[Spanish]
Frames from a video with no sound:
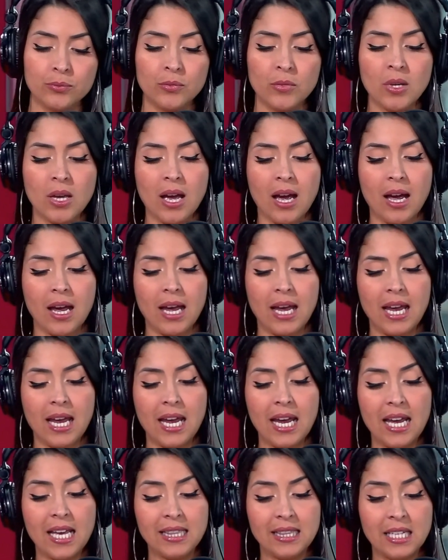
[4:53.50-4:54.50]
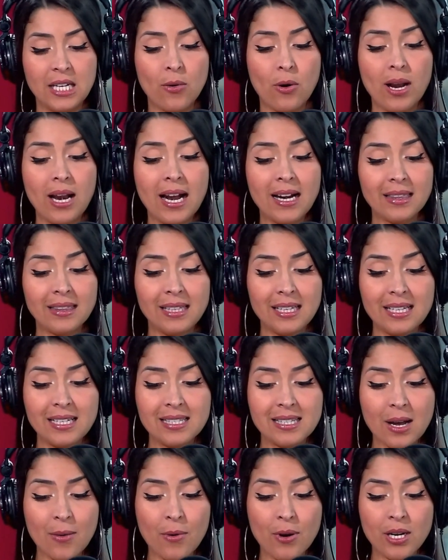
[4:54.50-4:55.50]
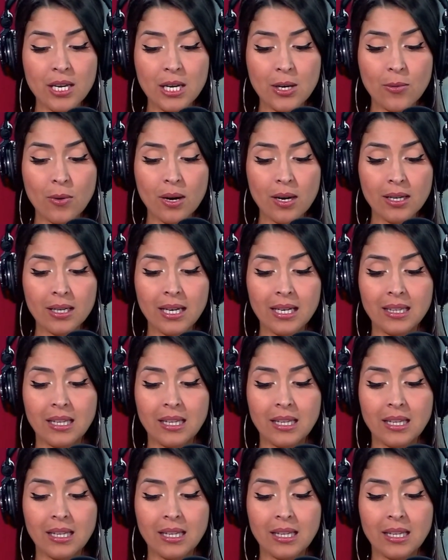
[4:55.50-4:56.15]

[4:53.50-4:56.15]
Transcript: Bueno, pero va a eh, trabajar. dijo el artista boricua que